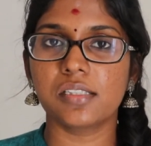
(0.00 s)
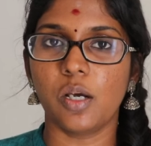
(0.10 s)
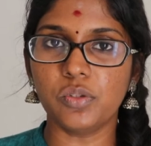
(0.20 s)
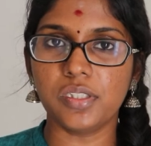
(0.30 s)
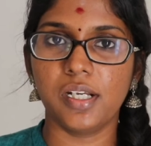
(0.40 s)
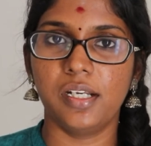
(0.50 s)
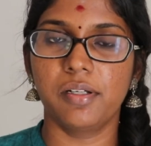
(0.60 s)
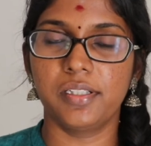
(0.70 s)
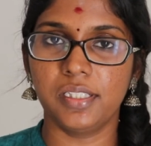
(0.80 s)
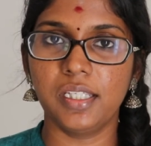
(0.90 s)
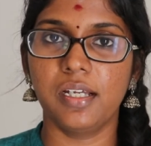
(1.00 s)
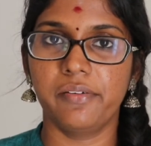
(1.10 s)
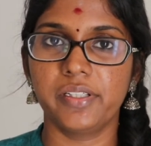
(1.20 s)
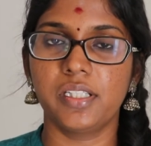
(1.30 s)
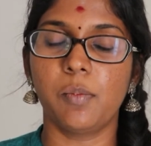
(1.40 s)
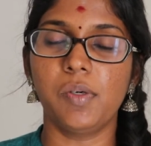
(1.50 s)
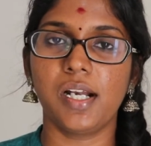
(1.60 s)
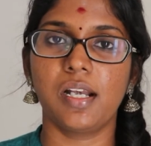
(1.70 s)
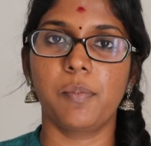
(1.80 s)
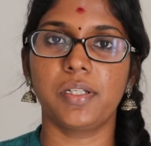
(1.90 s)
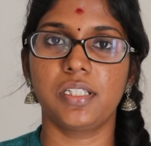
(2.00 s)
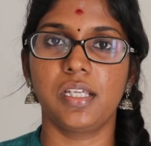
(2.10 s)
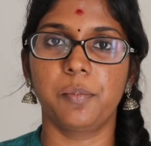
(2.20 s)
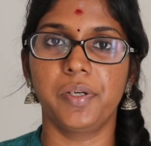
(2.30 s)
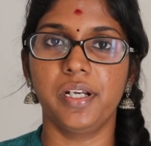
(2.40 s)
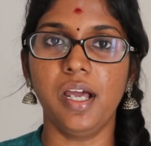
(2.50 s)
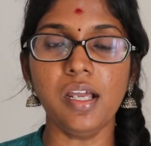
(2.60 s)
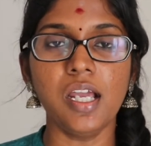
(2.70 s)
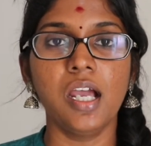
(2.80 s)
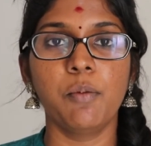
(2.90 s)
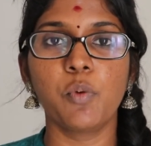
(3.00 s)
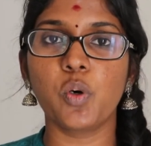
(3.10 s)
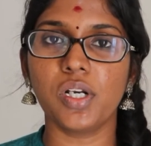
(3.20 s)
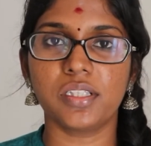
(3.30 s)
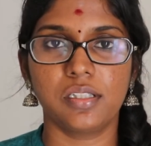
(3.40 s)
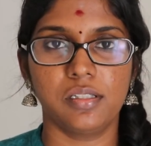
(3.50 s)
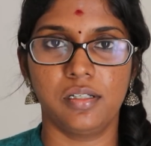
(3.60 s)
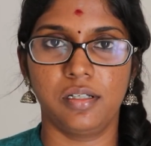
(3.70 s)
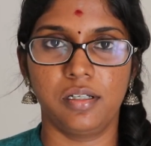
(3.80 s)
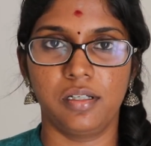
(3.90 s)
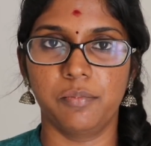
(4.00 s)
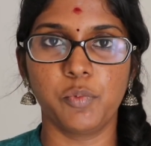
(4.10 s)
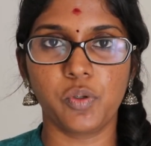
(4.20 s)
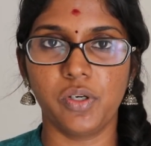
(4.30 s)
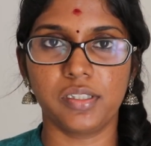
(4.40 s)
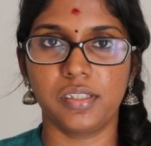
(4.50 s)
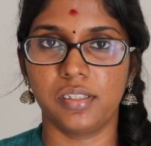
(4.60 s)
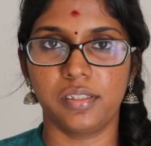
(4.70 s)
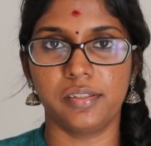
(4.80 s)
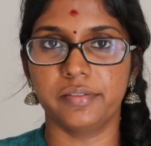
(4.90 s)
சவுத் சைடு இங்கே வந்து தமிழ்நாட்டில் பார்த்தீங்க அப்படின்னா முக்குளத்து முக்குளத்து